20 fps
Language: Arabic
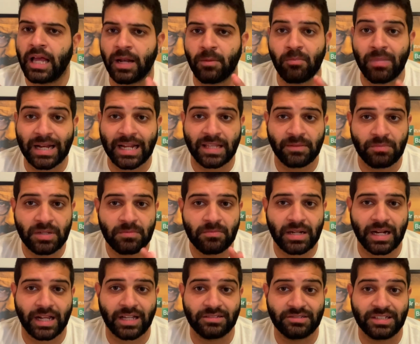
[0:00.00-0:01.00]
البني ادمين
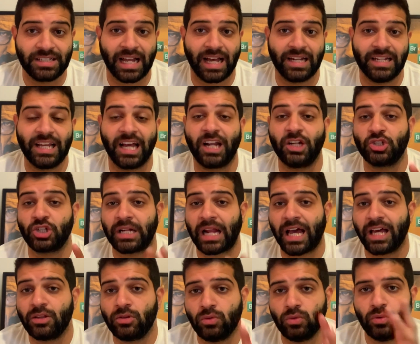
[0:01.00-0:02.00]
مركزين عليه علشان
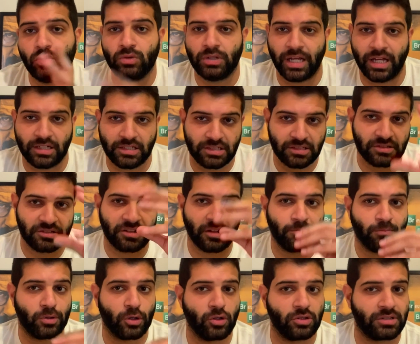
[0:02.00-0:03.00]
عنده يعني
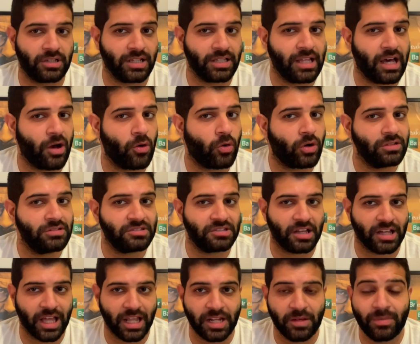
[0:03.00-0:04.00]
سب بلوت كده او
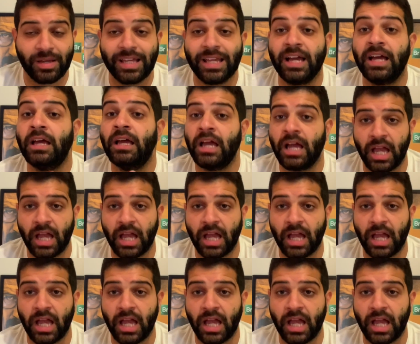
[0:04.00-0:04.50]
قصه جانبيه